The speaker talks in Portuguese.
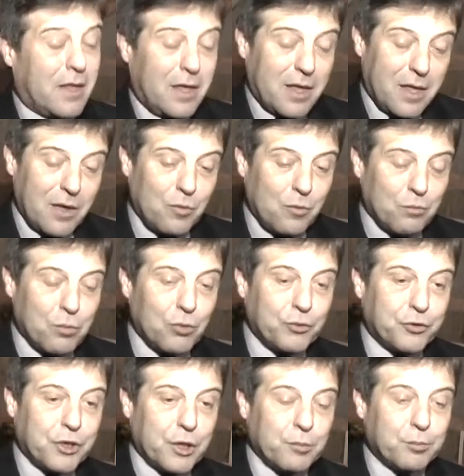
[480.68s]
É um
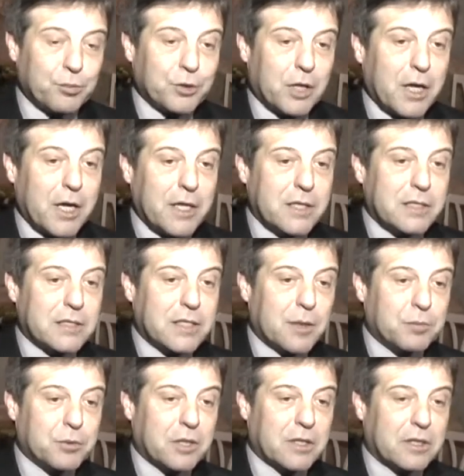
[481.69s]
bom tempo, né? E
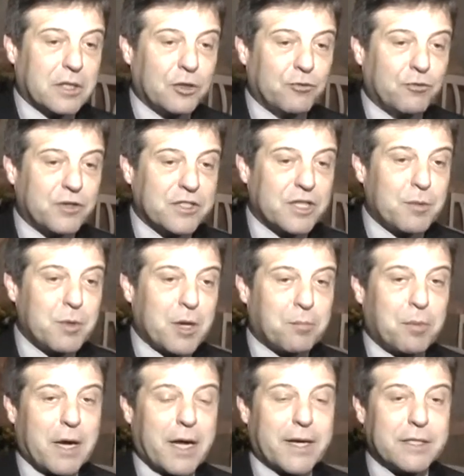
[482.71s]
sempre tentando fazer a minha
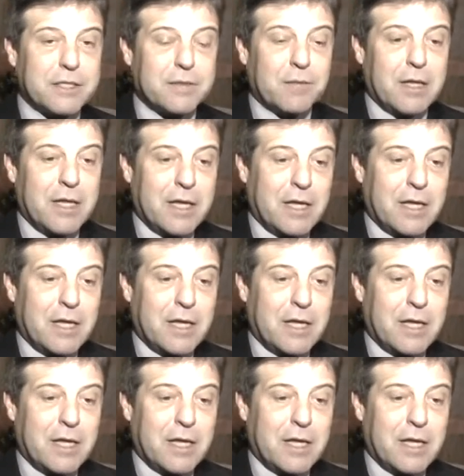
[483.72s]
parte.